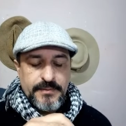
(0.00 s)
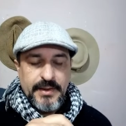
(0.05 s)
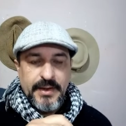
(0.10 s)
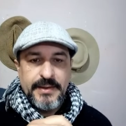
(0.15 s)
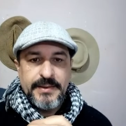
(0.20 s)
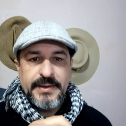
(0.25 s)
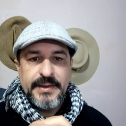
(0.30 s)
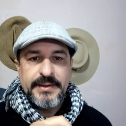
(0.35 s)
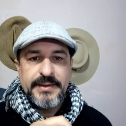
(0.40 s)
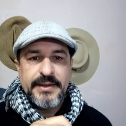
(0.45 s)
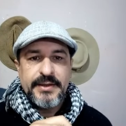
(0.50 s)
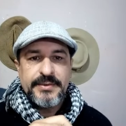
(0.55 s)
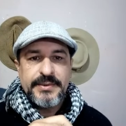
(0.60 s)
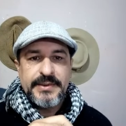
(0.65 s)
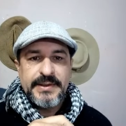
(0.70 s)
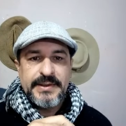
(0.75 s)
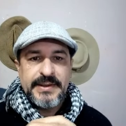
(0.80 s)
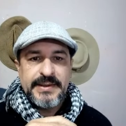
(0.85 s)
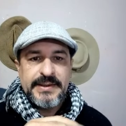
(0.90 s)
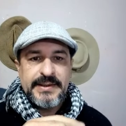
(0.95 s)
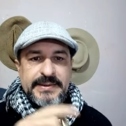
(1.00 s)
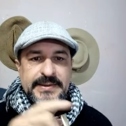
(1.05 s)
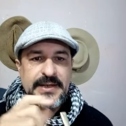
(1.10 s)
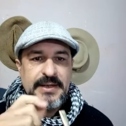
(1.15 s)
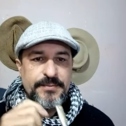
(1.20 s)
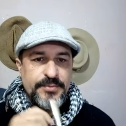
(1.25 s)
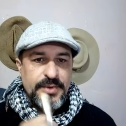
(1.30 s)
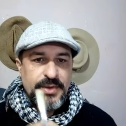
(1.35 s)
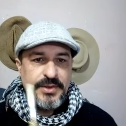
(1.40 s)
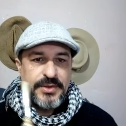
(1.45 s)
Ainda não, ainda dá
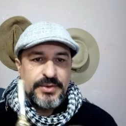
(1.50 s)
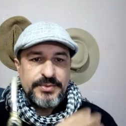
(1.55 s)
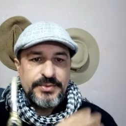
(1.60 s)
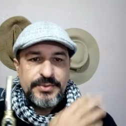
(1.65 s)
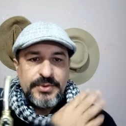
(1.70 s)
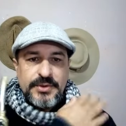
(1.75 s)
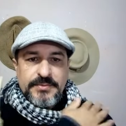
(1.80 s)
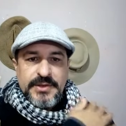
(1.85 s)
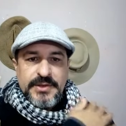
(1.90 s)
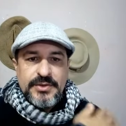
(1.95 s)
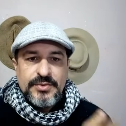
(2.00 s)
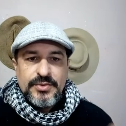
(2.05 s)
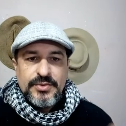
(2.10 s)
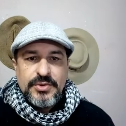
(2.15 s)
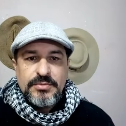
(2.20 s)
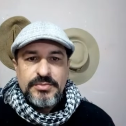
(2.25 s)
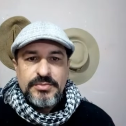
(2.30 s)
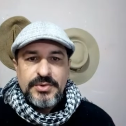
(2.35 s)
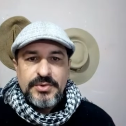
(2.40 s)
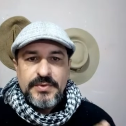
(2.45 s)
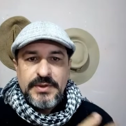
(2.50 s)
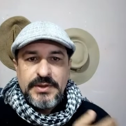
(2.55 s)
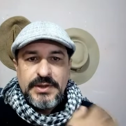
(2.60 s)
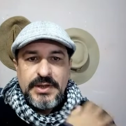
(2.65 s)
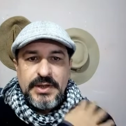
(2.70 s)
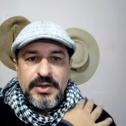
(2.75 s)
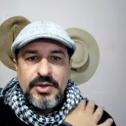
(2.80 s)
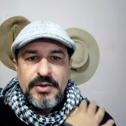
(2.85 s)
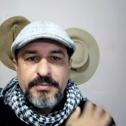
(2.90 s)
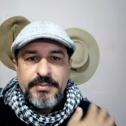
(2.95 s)
tempo, ó. Eu tô meio úmido
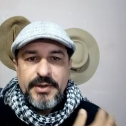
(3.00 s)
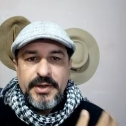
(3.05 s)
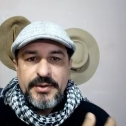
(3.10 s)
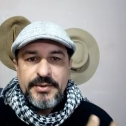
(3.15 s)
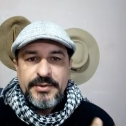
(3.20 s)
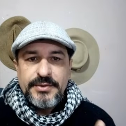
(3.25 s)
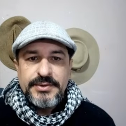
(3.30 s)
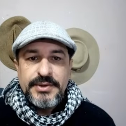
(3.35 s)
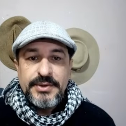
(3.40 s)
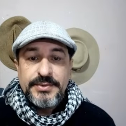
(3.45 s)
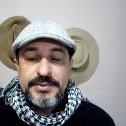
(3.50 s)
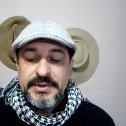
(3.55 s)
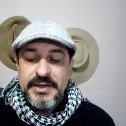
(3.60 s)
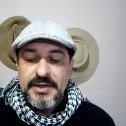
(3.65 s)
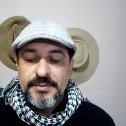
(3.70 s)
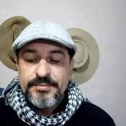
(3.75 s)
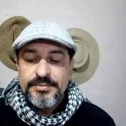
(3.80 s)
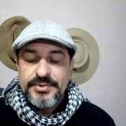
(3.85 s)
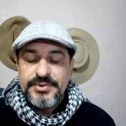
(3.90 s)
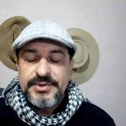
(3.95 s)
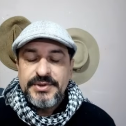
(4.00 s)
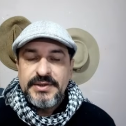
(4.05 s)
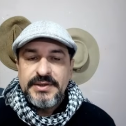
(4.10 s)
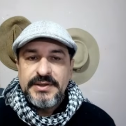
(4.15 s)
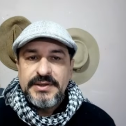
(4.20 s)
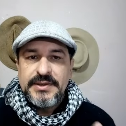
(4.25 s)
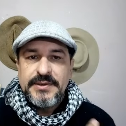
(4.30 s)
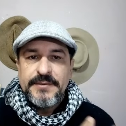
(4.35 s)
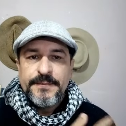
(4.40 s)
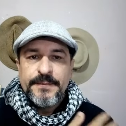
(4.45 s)
ainda a roupa, ó. Não deu tempo
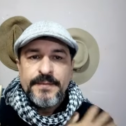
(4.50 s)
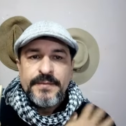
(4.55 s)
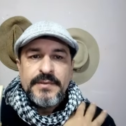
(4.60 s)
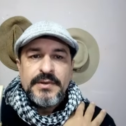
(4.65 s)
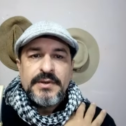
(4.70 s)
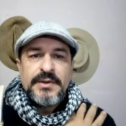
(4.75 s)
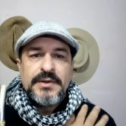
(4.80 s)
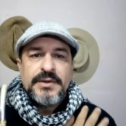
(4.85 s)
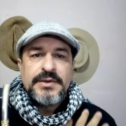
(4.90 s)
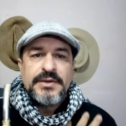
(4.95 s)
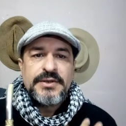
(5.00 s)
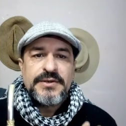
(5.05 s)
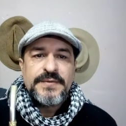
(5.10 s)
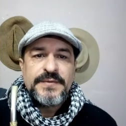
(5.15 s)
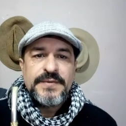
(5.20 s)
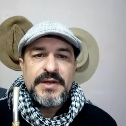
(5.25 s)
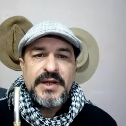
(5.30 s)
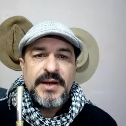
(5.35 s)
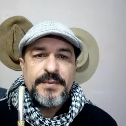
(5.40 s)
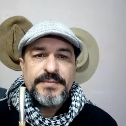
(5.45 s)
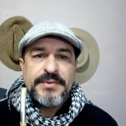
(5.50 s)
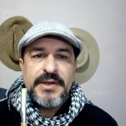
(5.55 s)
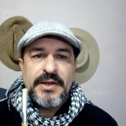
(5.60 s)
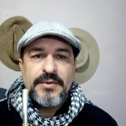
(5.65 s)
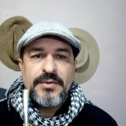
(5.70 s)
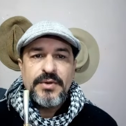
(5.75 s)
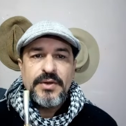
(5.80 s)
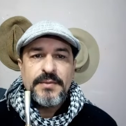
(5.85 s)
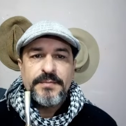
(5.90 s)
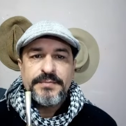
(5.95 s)
de esfriar porque
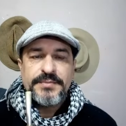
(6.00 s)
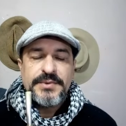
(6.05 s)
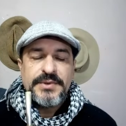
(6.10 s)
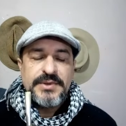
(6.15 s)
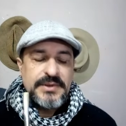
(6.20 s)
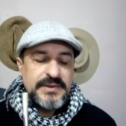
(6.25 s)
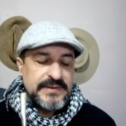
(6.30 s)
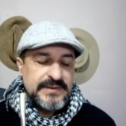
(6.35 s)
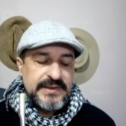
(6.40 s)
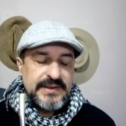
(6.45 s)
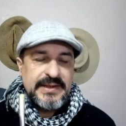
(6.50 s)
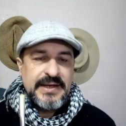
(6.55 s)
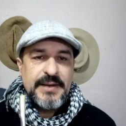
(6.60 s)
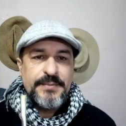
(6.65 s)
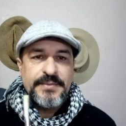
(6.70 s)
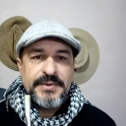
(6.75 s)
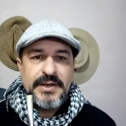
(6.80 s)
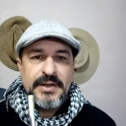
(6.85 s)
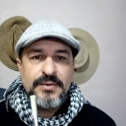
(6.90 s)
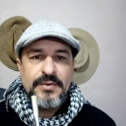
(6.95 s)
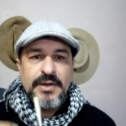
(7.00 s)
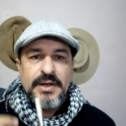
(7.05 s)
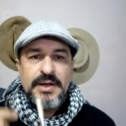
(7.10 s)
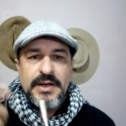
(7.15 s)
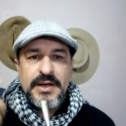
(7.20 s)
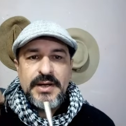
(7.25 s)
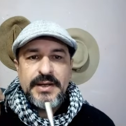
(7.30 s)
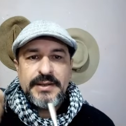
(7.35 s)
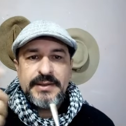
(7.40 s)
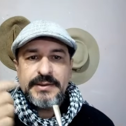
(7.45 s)
agora, de secar porque
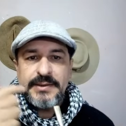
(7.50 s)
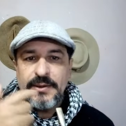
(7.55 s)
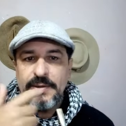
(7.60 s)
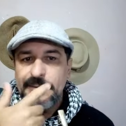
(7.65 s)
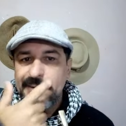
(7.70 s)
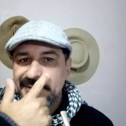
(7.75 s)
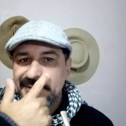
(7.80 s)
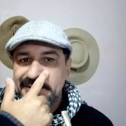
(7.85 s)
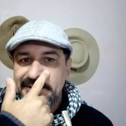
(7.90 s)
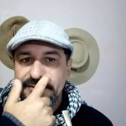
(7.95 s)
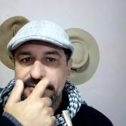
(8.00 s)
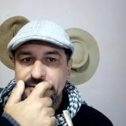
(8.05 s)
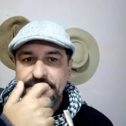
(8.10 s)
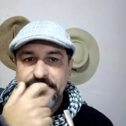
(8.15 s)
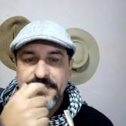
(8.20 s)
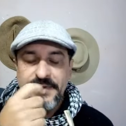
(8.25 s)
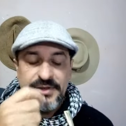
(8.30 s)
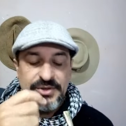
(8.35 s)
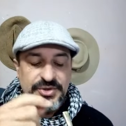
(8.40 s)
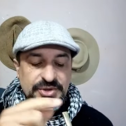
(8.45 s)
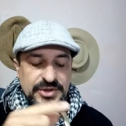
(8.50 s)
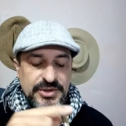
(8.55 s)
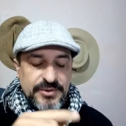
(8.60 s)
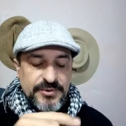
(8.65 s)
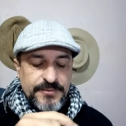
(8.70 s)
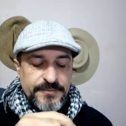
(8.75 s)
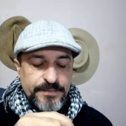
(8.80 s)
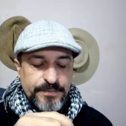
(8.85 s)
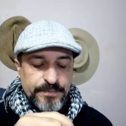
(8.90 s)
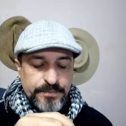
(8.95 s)
agora está começando um
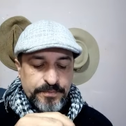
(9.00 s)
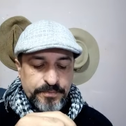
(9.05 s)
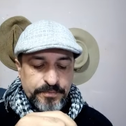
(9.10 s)
ventinho.